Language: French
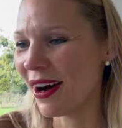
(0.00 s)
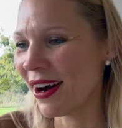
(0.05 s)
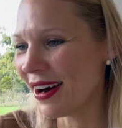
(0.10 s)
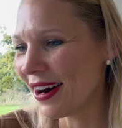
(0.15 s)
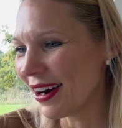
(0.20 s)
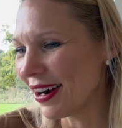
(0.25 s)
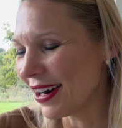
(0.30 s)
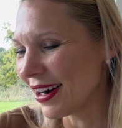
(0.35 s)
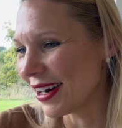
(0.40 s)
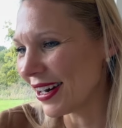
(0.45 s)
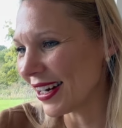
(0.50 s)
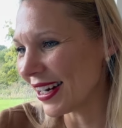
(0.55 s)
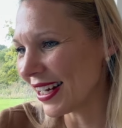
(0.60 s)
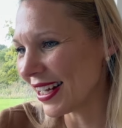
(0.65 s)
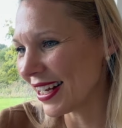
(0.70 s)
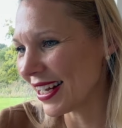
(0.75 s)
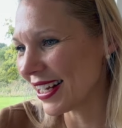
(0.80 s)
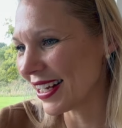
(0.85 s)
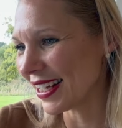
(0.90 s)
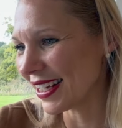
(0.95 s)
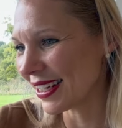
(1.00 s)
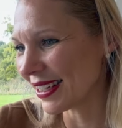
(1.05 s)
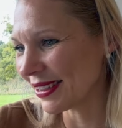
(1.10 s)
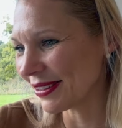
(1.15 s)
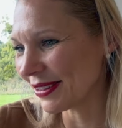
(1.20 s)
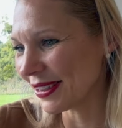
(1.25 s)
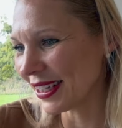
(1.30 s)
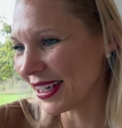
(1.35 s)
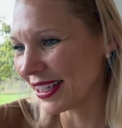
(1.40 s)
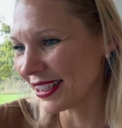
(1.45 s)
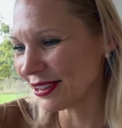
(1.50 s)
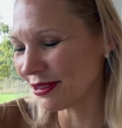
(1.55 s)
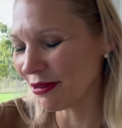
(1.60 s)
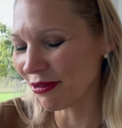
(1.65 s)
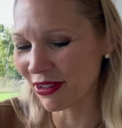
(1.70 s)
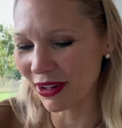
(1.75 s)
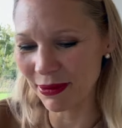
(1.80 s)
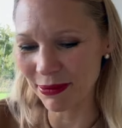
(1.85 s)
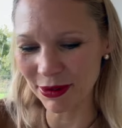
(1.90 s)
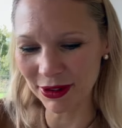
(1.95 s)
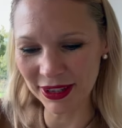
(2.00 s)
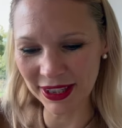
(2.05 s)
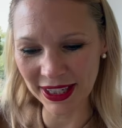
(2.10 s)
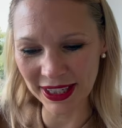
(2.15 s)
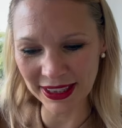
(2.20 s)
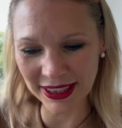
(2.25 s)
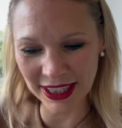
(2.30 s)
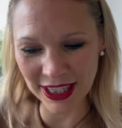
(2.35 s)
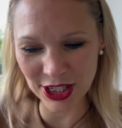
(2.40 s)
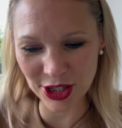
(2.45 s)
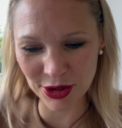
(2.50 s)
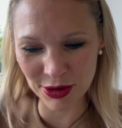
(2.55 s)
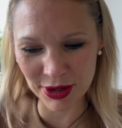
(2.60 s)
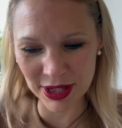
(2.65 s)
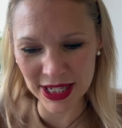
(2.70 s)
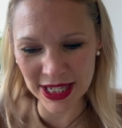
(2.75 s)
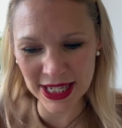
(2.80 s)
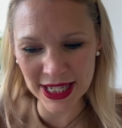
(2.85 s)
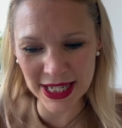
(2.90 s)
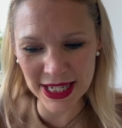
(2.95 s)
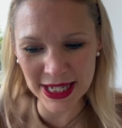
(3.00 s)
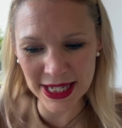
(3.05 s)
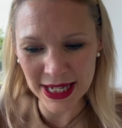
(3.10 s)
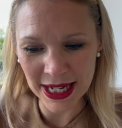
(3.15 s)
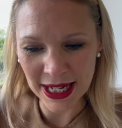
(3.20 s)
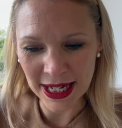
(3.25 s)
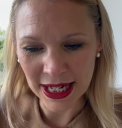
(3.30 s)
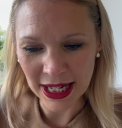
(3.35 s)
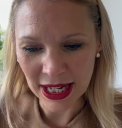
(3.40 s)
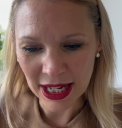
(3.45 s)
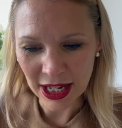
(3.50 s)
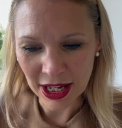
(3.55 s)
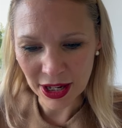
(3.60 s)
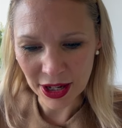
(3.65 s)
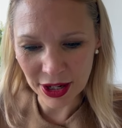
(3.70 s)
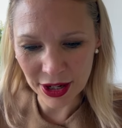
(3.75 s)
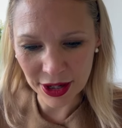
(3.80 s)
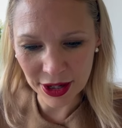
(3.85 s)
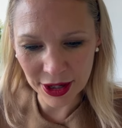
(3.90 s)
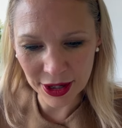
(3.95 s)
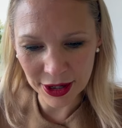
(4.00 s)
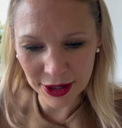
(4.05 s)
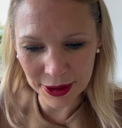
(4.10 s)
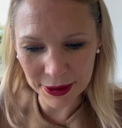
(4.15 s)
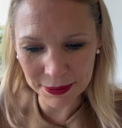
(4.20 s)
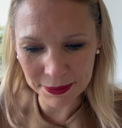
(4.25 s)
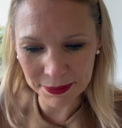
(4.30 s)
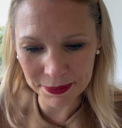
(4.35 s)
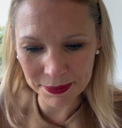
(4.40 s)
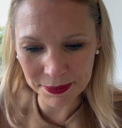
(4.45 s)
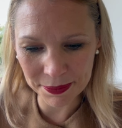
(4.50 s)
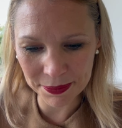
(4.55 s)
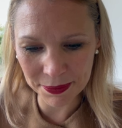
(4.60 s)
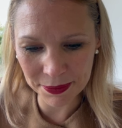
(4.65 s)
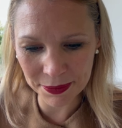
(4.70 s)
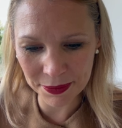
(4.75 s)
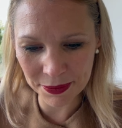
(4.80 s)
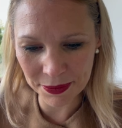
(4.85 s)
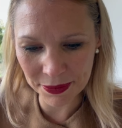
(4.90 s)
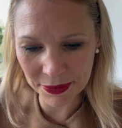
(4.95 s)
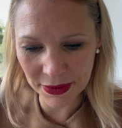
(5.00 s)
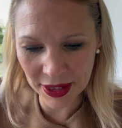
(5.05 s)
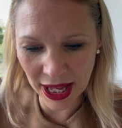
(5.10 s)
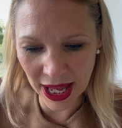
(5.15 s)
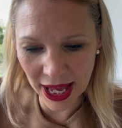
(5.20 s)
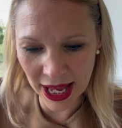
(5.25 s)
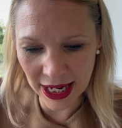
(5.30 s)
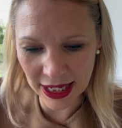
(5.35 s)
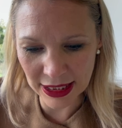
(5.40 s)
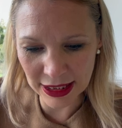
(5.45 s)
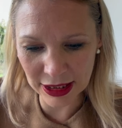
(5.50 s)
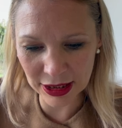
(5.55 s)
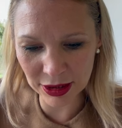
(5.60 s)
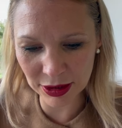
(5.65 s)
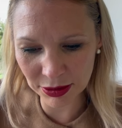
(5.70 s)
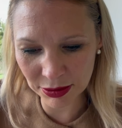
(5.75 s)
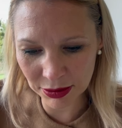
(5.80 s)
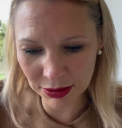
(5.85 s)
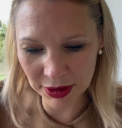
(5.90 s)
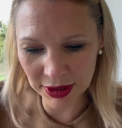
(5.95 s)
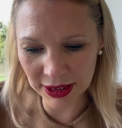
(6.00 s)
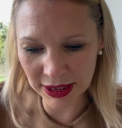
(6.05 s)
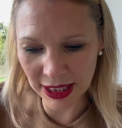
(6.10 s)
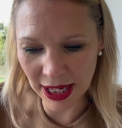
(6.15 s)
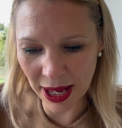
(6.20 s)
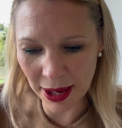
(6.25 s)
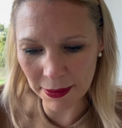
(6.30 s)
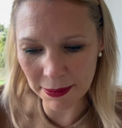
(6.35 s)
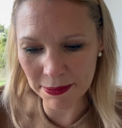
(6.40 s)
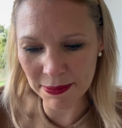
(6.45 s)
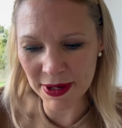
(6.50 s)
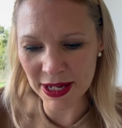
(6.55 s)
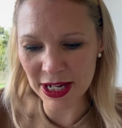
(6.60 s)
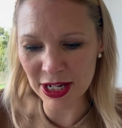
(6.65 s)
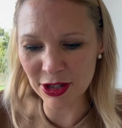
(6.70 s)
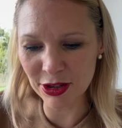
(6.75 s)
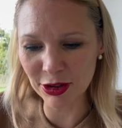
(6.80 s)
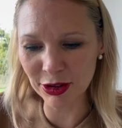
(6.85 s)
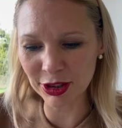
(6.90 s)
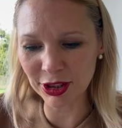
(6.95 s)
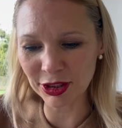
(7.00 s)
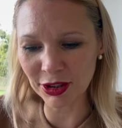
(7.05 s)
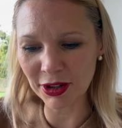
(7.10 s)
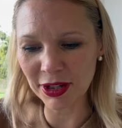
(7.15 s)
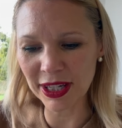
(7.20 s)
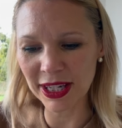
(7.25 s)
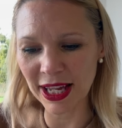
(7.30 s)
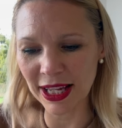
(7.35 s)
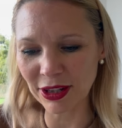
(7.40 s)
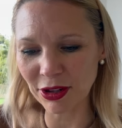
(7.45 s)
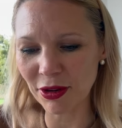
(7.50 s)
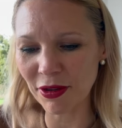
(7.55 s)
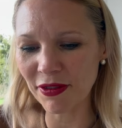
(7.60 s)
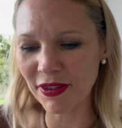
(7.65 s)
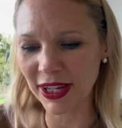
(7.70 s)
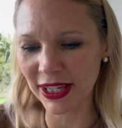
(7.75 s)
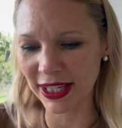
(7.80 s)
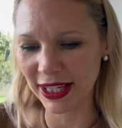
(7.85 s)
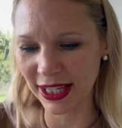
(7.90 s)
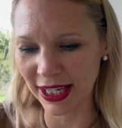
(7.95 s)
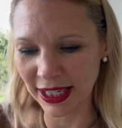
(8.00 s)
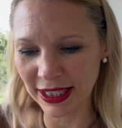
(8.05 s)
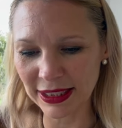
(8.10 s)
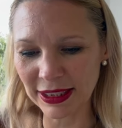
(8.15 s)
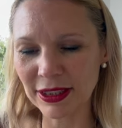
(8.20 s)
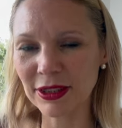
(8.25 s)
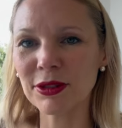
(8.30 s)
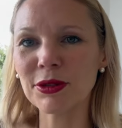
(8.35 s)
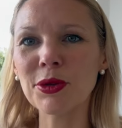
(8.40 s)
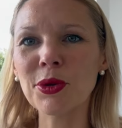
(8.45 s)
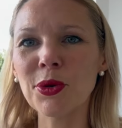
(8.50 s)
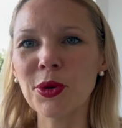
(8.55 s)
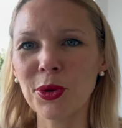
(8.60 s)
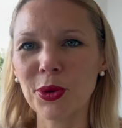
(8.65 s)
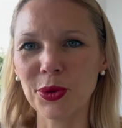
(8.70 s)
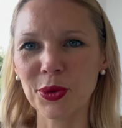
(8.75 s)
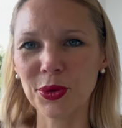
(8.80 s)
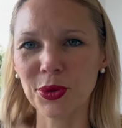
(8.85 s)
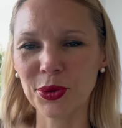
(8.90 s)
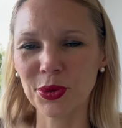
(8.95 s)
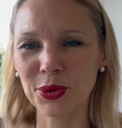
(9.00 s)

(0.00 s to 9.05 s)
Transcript: Oh, oh là là, ouais, elles sont vraiment très très jolies. elles sont à 1295 euros.